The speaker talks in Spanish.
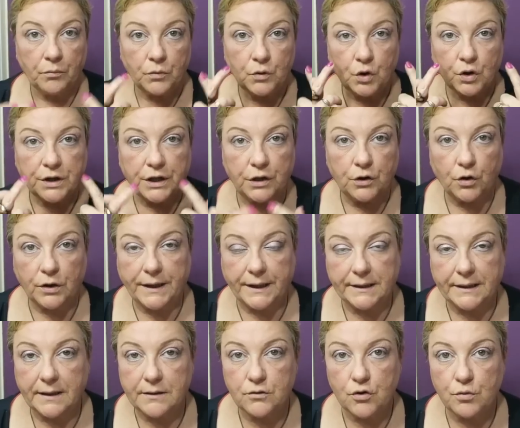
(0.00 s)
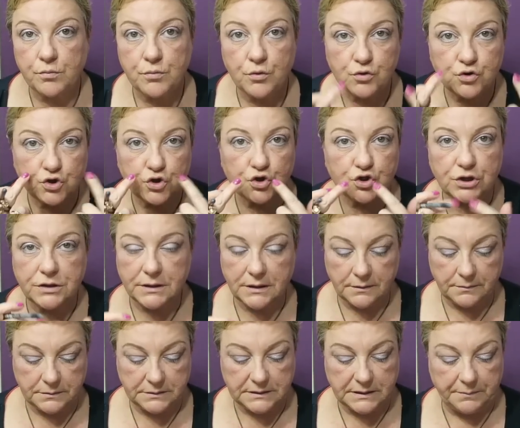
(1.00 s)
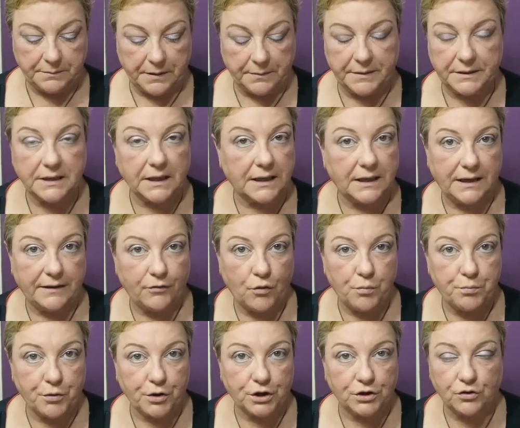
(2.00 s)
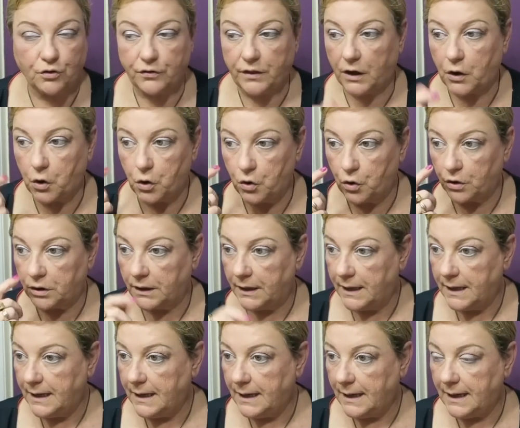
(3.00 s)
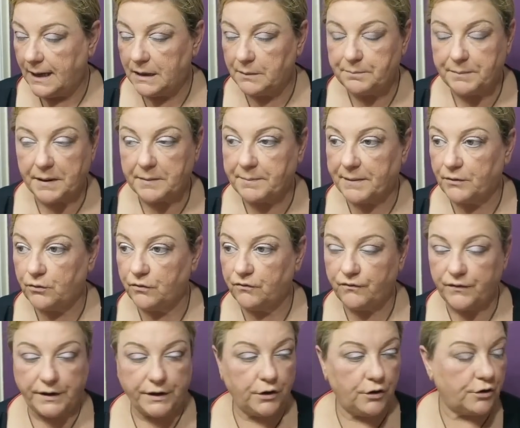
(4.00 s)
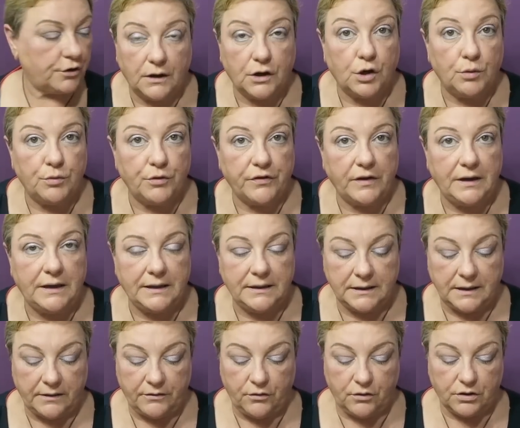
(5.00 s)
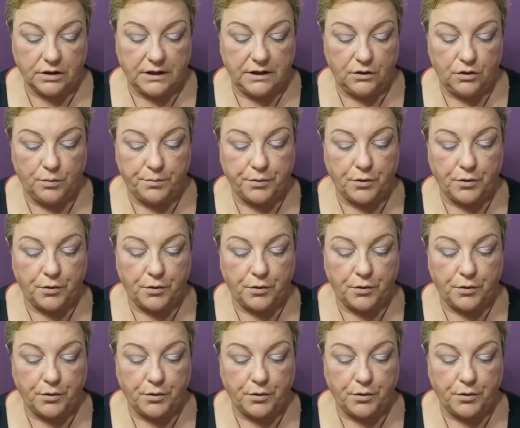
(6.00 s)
No quiero cargarlo mucho, sino simplemente que le dé un poquito de color al párpado inferior. Y como delineador quiero